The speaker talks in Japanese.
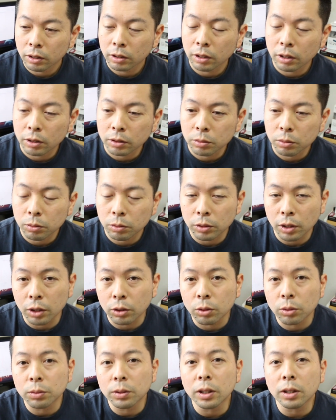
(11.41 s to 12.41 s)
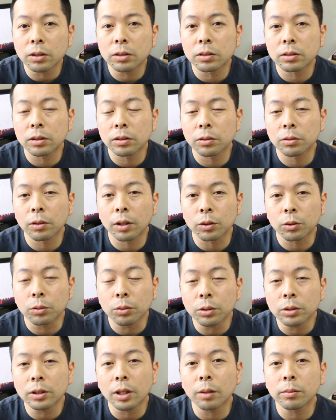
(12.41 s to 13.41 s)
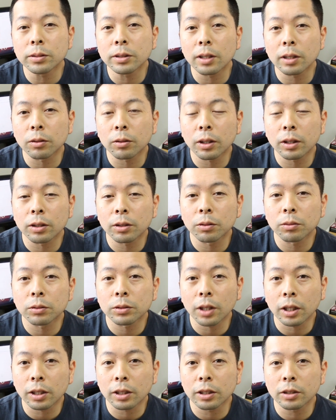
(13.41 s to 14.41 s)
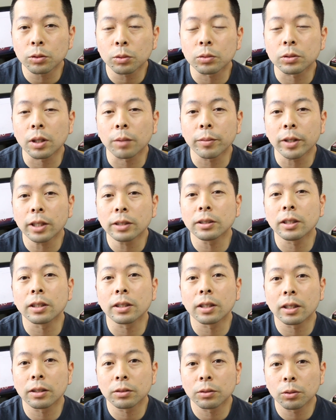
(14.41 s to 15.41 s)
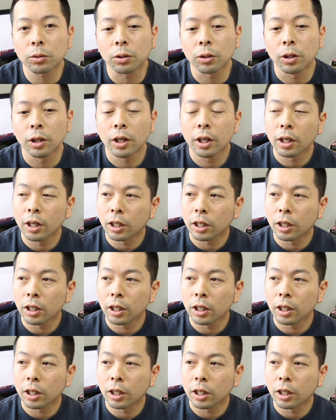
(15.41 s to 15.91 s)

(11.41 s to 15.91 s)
で、そのネットフリックスというのがどういうサービスなのかっていうのを先にちょっと喋らせていただくと、